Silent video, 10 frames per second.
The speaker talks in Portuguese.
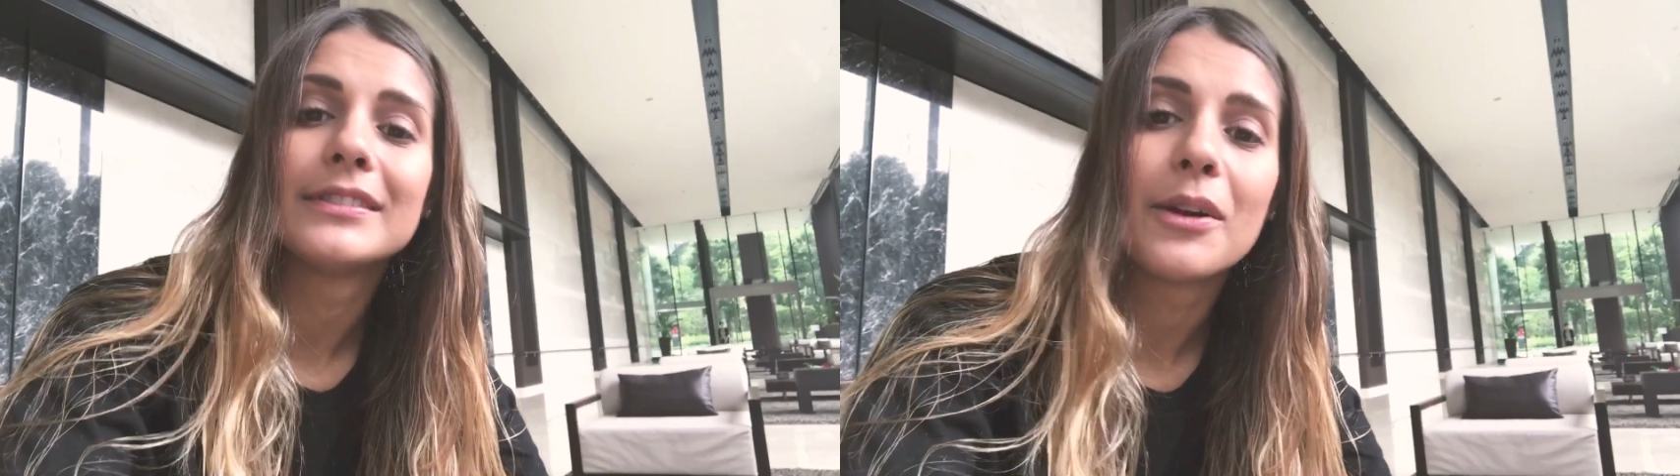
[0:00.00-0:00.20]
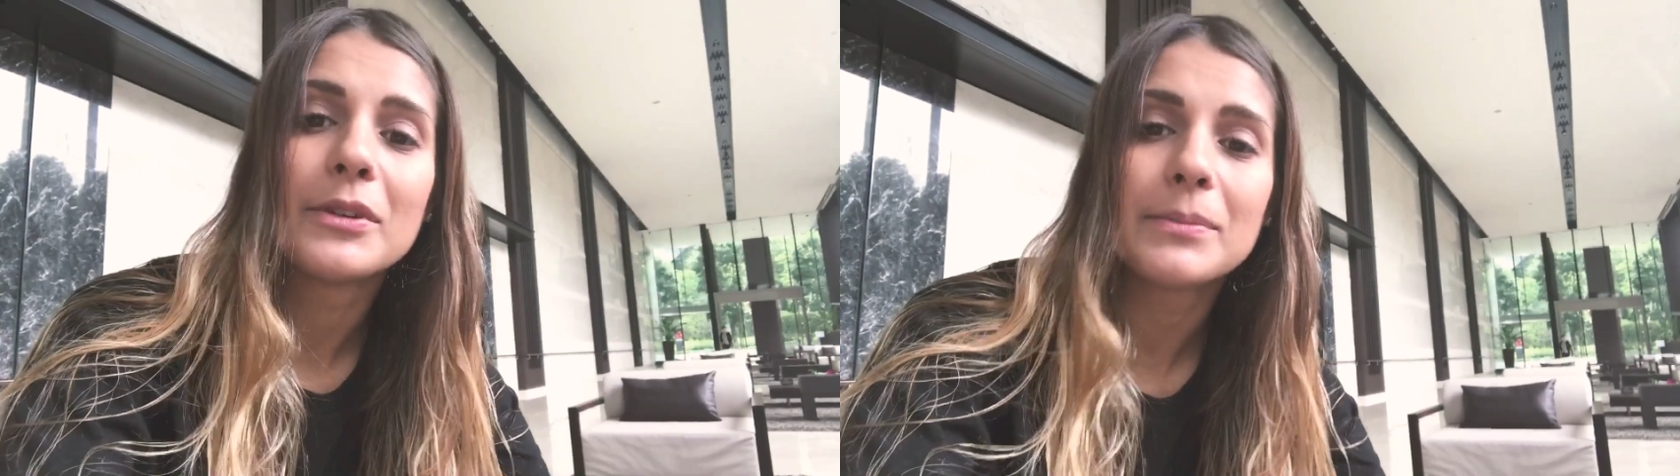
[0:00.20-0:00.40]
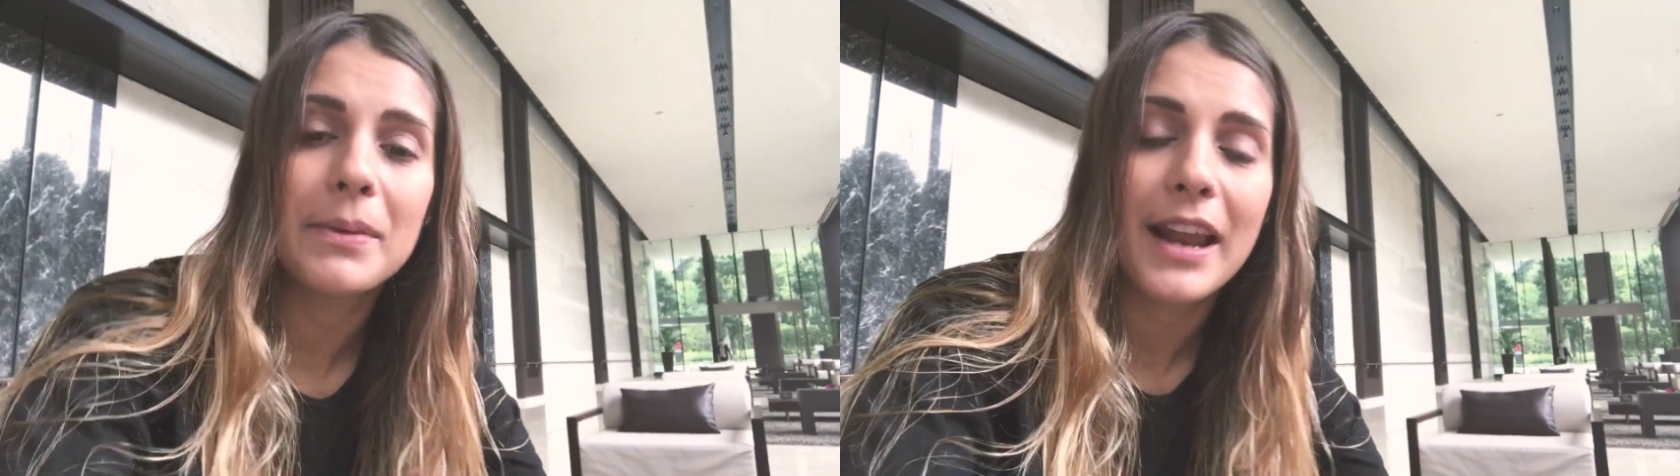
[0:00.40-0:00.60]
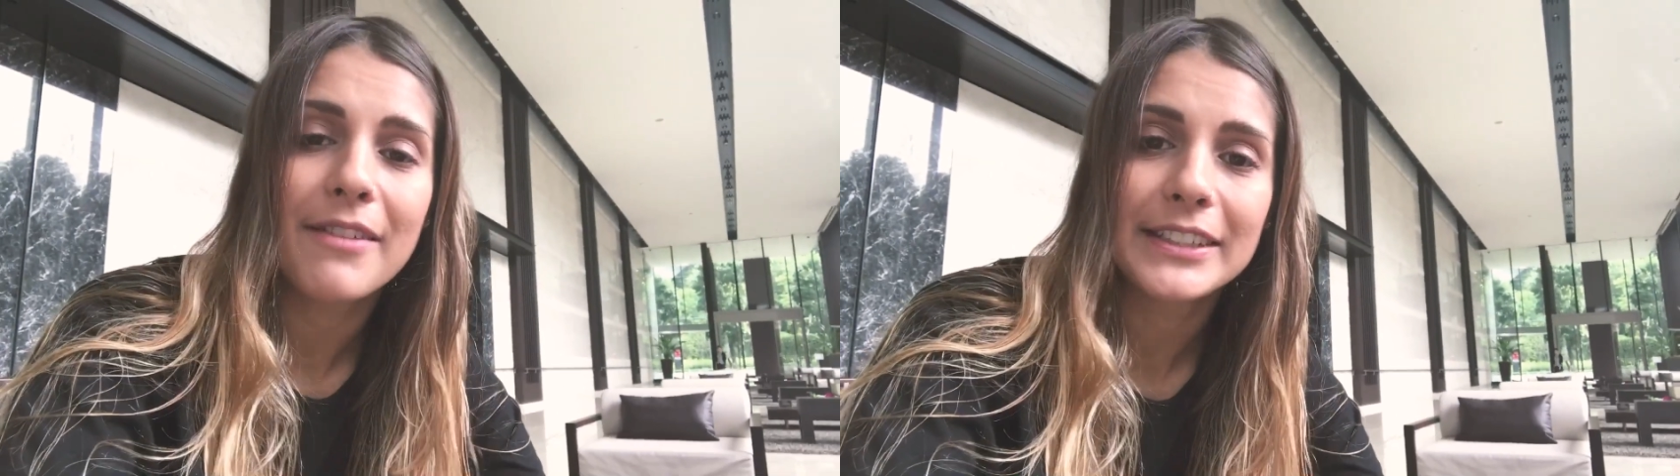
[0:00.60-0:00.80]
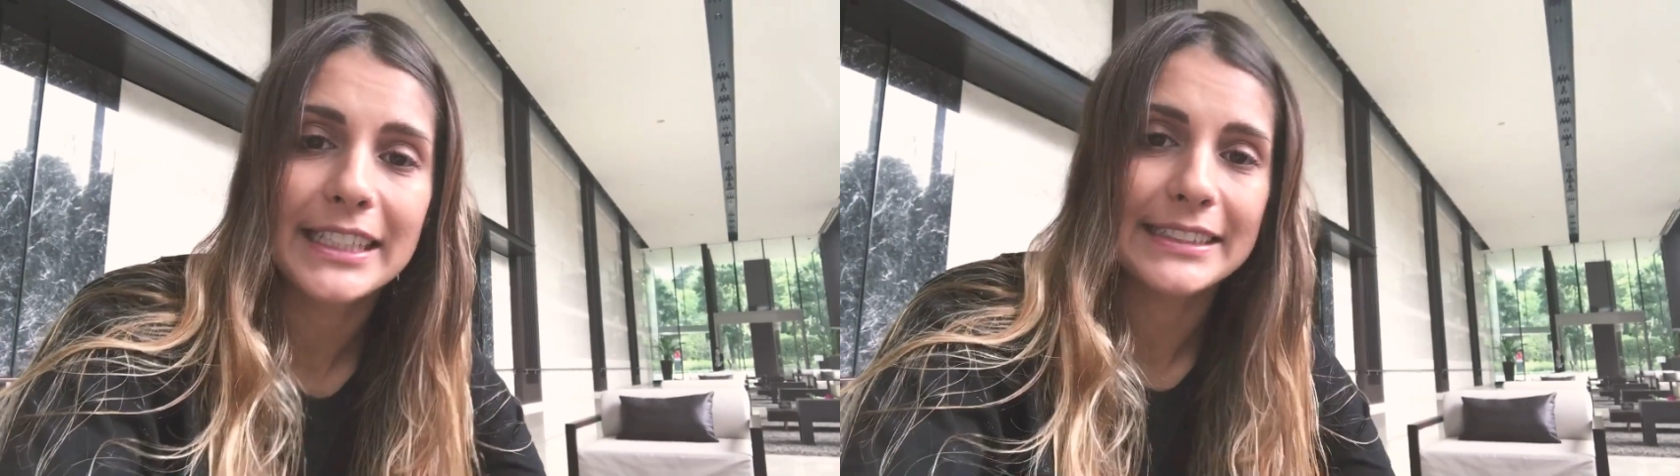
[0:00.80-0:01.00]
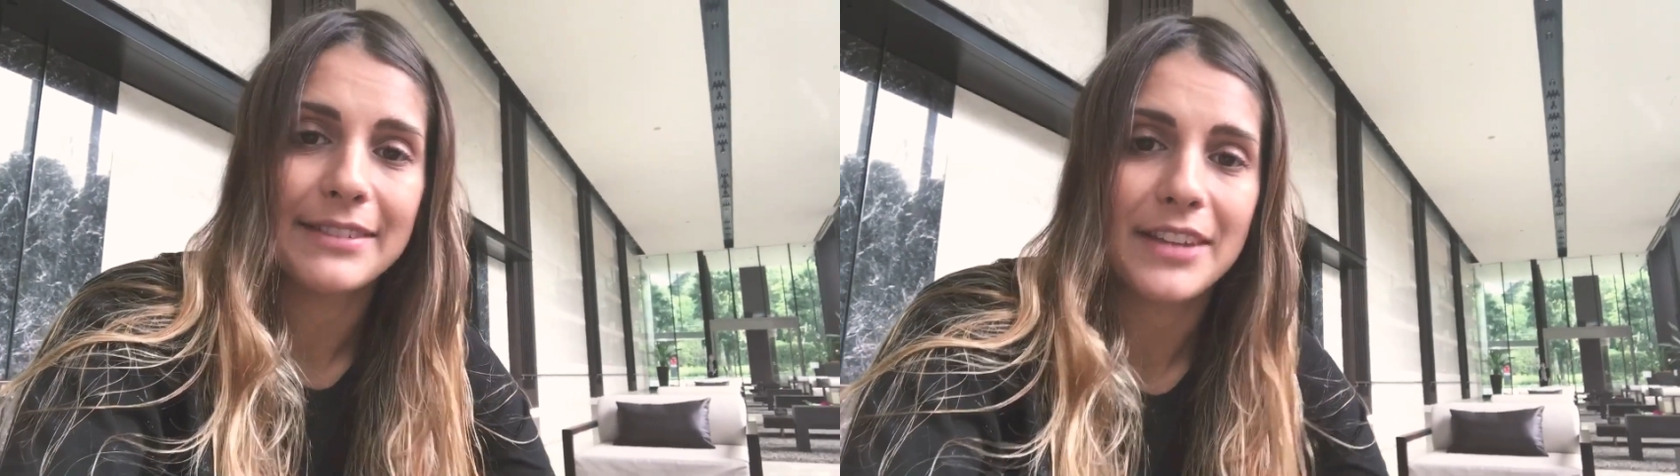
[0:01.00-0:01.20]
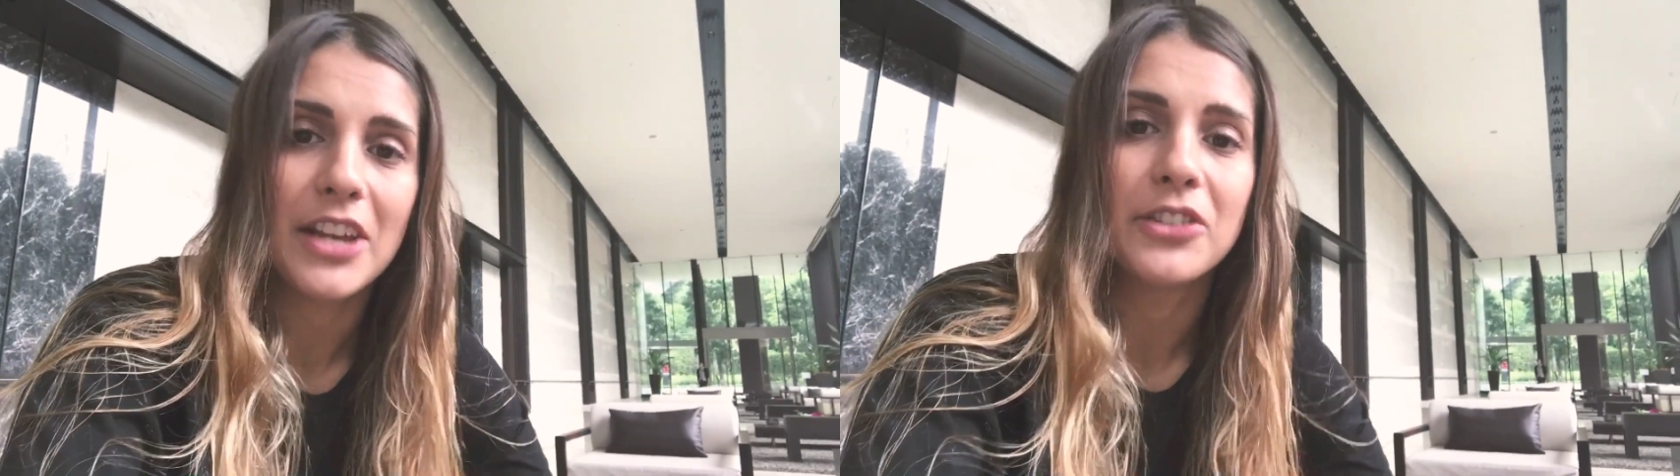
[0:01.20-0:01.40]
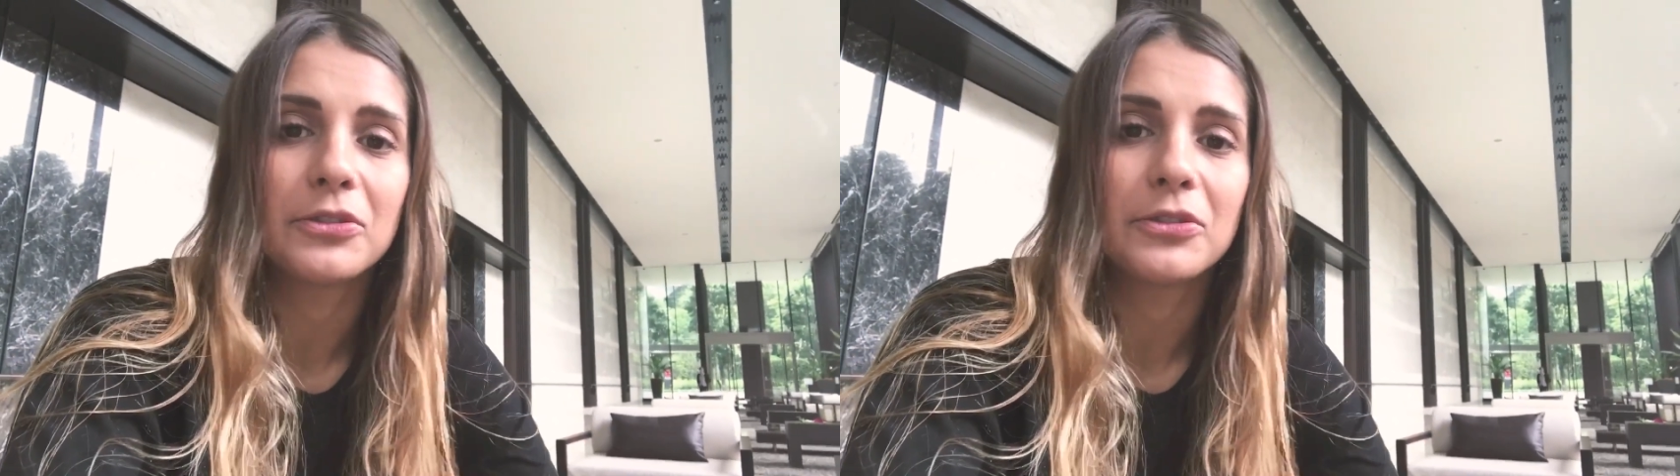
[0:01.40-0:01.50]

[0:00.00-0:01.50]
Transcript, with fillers: não esperava que essa viagem